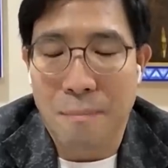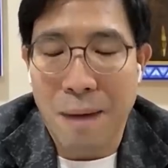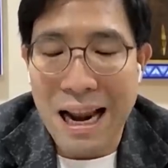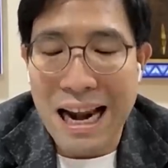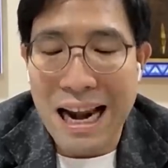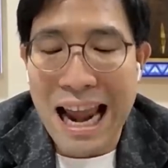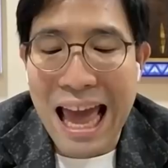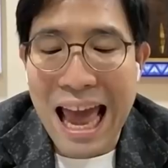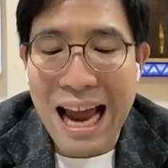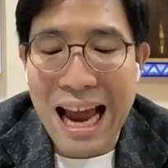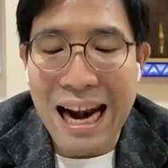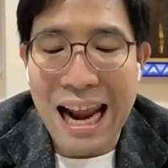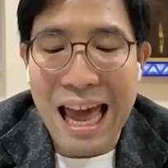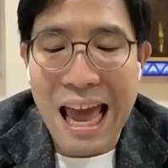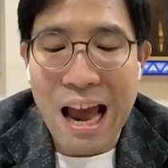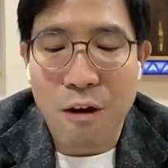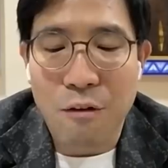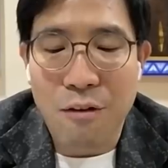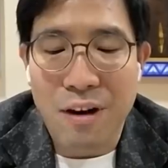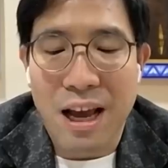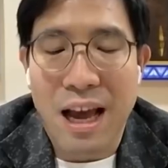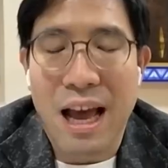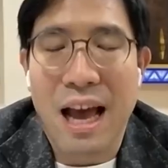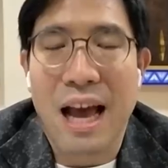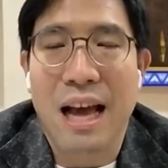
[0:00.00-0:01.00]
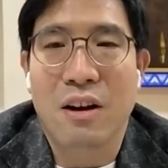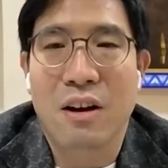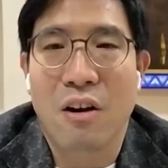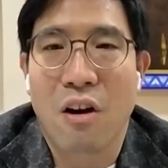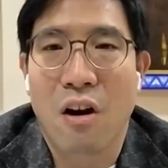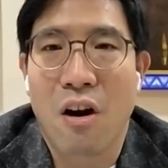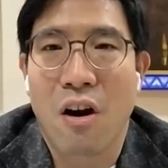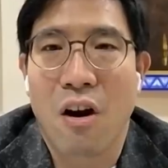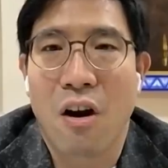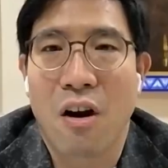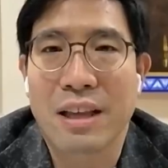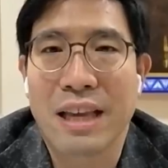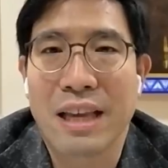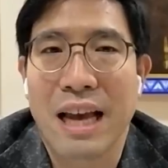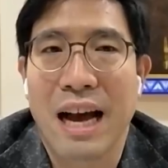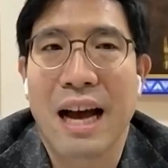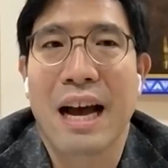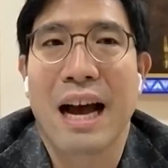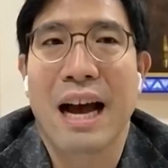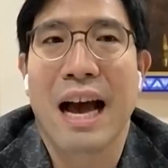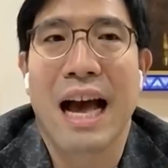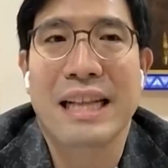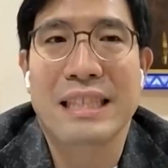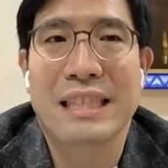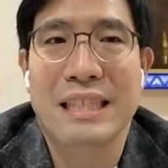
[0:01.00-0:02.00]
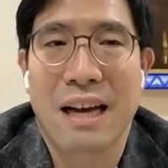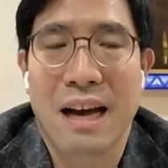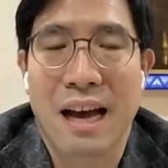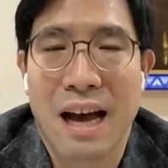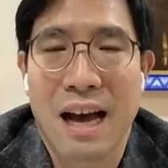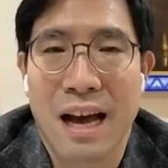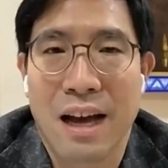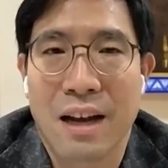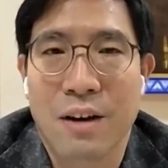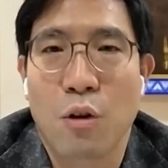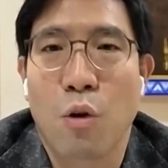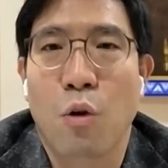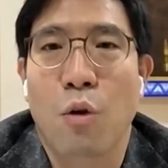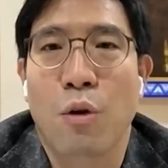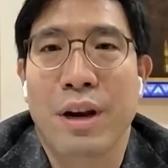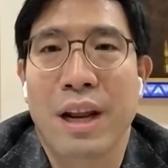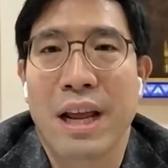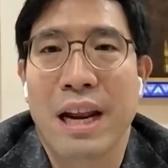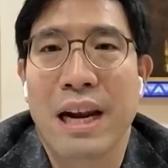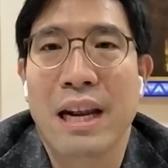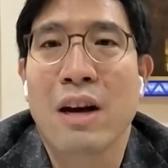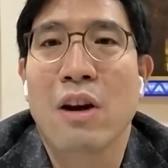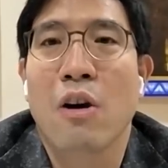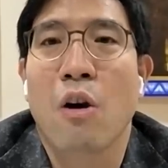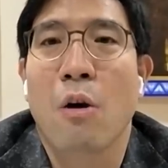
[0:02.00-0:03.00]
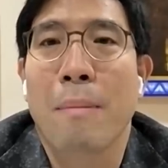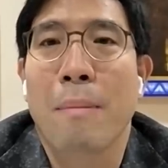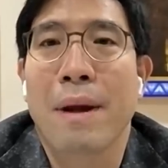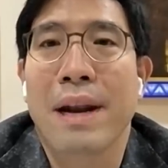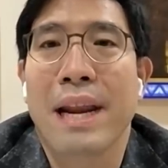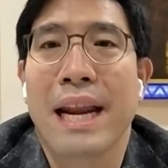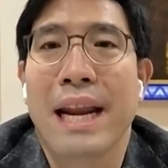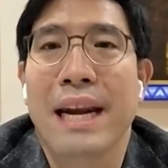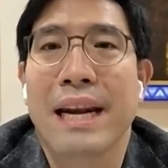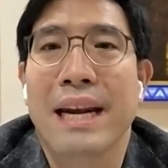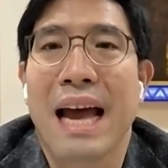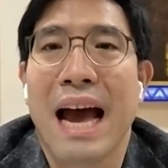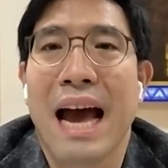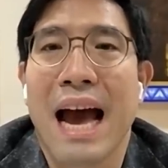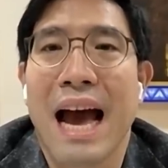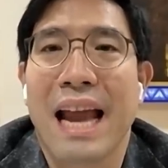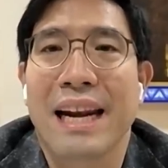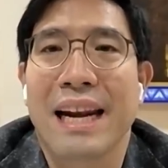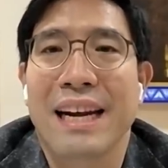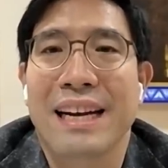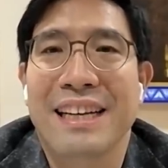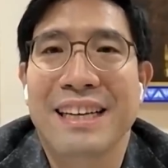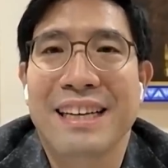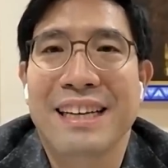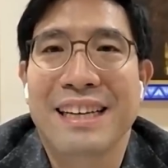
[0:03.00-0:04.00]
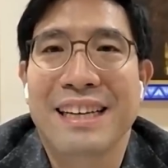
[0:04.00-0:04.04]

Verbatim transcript: อภัยแล้งแล้วนะฮะก็ยังอาจจะโดนในเรื่องของประเด็นด้าน